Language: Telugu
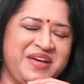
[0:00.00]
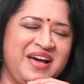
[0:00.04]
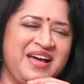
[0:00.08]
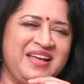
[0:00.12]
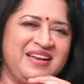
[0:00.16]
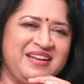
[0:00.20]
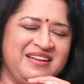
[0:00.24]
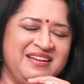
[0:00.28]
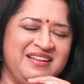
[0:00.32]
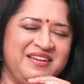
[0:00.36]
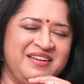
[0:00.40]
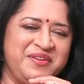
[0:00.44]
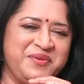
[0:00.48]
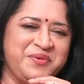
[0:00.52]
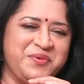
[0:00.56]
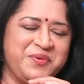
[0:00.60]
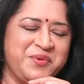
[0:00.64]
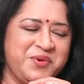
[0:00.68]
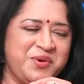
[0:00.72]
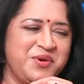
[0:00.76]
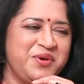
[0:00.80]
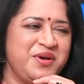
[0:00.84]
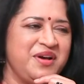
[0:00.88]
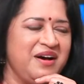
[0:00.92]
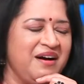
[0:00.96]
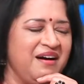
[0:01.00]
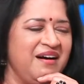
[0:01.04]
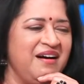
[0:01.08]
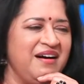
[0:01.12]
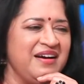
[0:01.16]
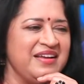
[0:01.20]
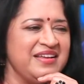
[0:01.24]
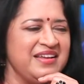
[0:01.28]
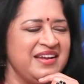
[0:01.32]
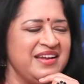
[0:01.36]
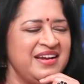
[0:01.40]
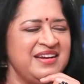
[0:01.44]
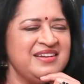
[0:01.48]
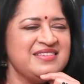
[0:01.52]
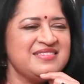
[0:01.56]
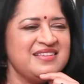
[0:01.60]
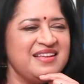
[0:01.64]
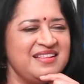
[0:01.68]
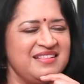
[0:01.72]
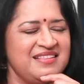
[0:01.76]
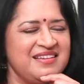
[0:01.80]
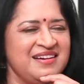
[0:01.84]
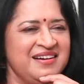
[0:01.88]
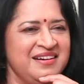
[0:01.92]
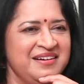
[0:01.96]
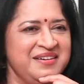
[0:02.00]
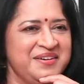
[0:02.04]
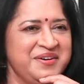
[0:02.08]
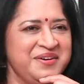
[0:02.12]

ఆయన అన్నారు ఏంటి సంధ్య